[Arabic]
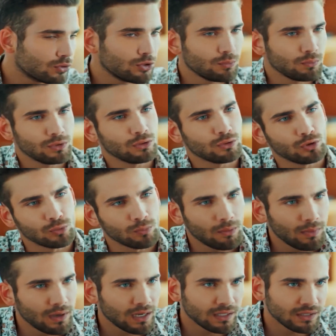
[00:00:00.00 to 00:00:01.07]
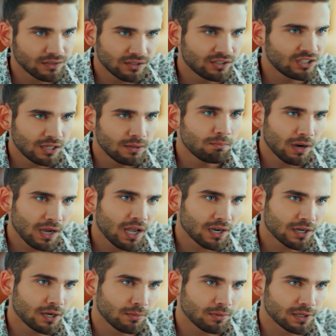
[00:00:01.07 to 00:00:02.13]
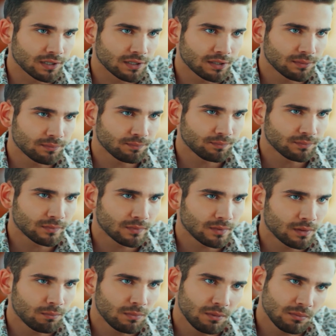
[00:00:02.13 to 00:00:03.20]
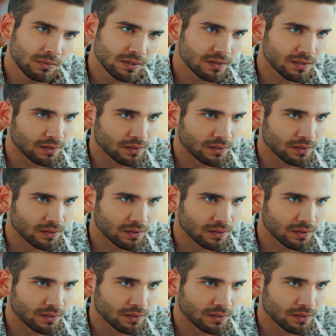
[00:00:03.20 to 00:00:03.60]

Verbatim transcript: أنا بعتذر منك بس تاريخك مانو مشرف أبدا تعرفي